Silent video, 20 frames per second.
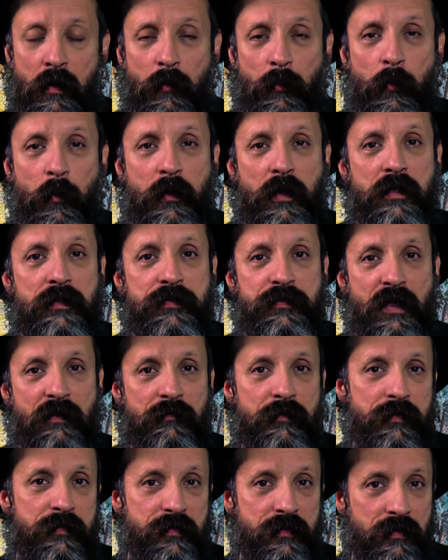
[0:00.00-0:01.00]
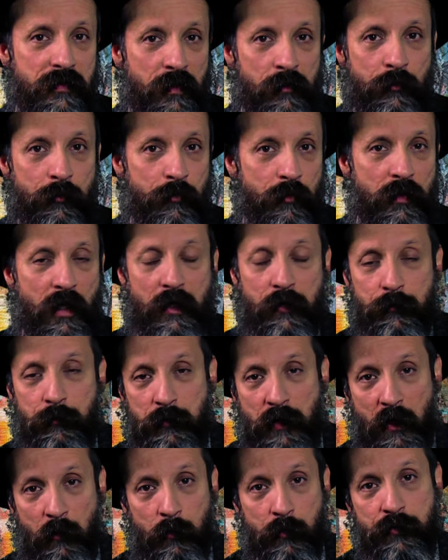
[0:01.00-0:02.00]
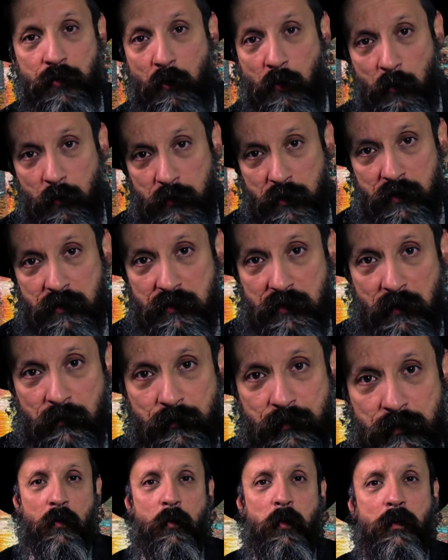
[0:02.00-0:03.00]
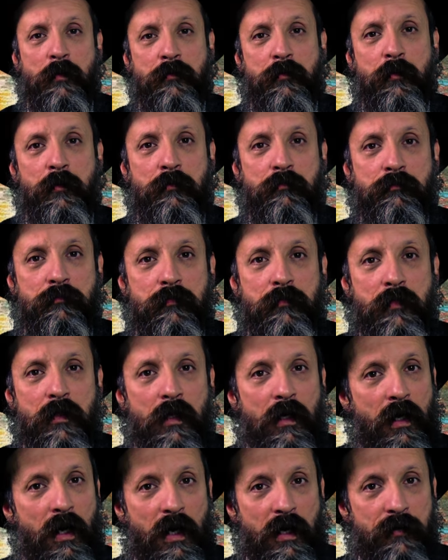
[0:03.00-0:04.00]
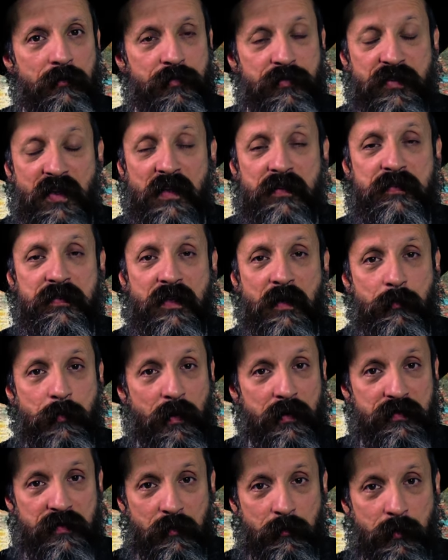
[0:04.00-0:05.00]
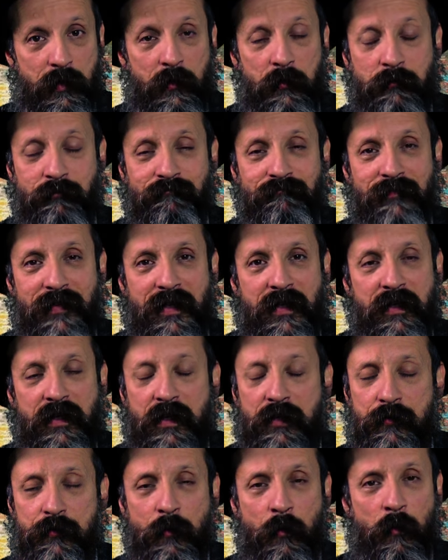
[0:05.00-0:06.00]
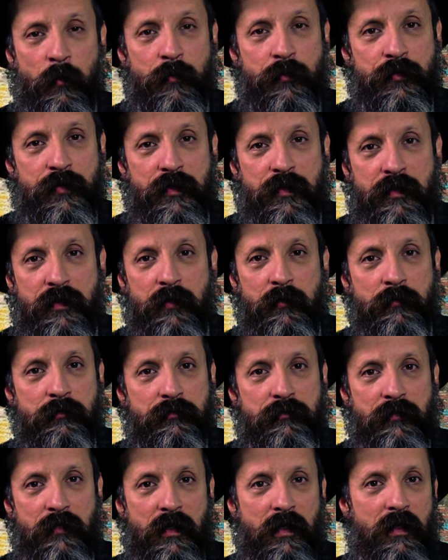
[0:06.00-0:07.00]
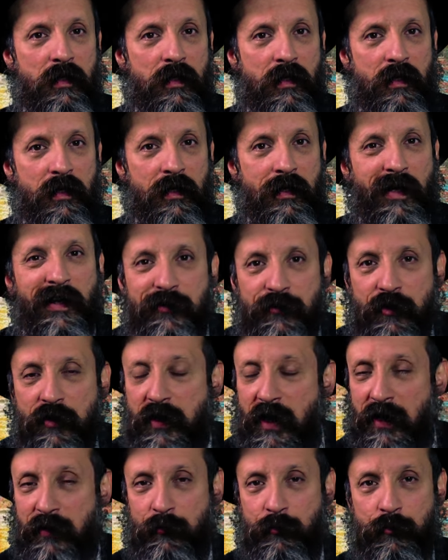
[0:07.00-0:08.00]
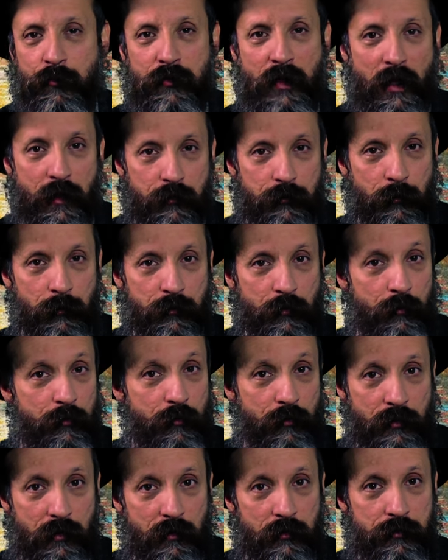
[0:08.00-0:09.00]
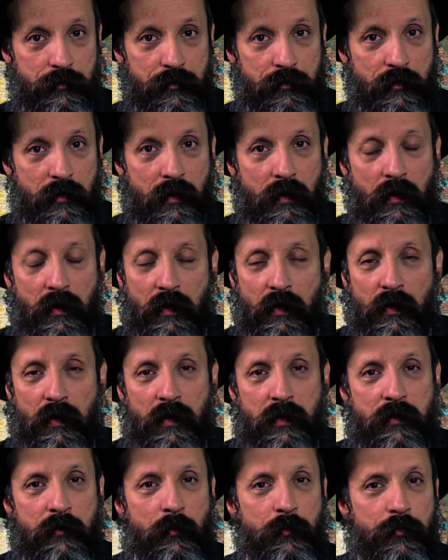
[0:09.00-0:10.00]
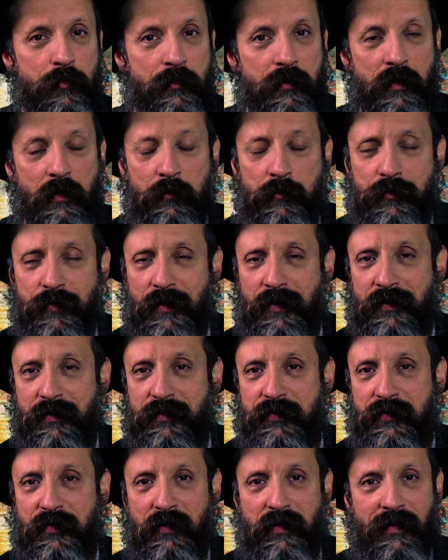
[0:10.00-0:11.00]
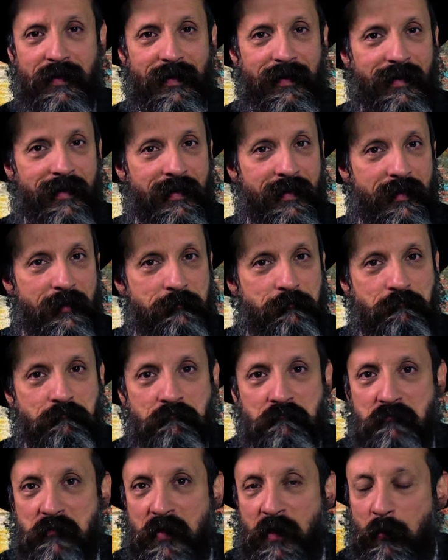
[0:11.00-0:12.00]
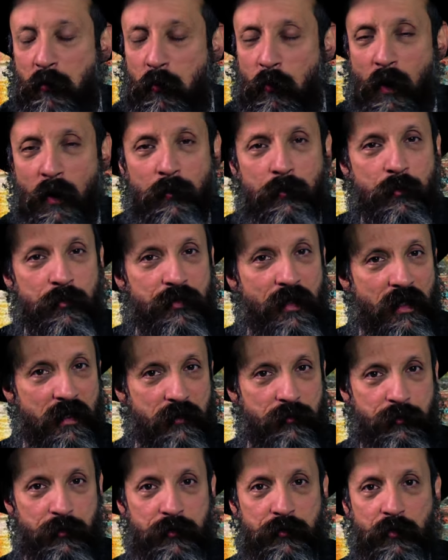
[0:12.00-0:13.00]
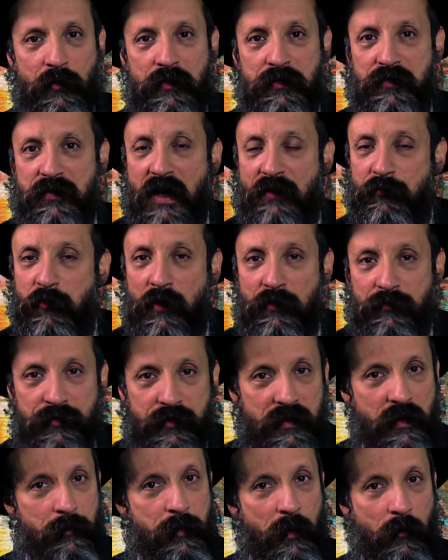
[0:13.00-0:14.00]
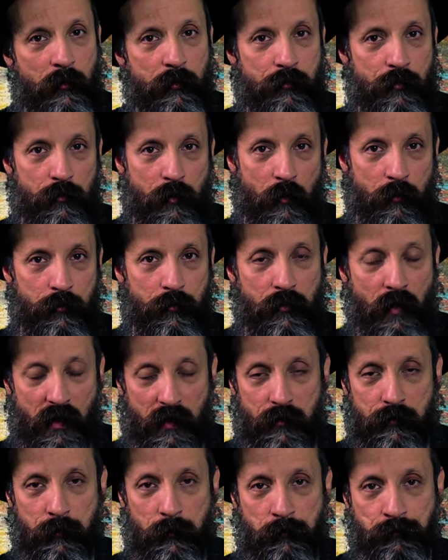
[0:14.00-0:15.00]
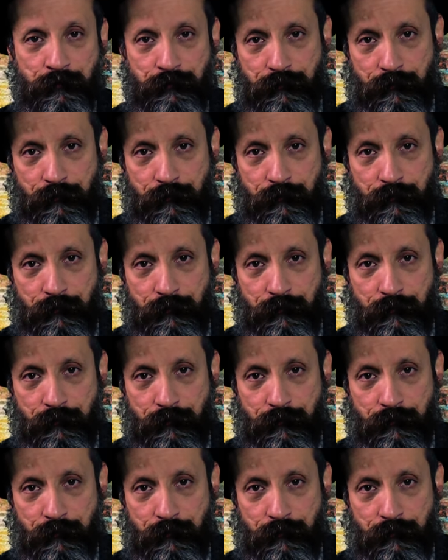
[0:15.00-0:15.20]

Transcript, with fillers: porque eles estavam ensinando o judaísmo na Rússia comunista. Quando a Ipsétskia percebeu que eles não conseguiam erradicar o judaísmo dos judeus, que os judeus, eles, é, com alto sacrifício, eles davam a vida para continuar o judaísmo,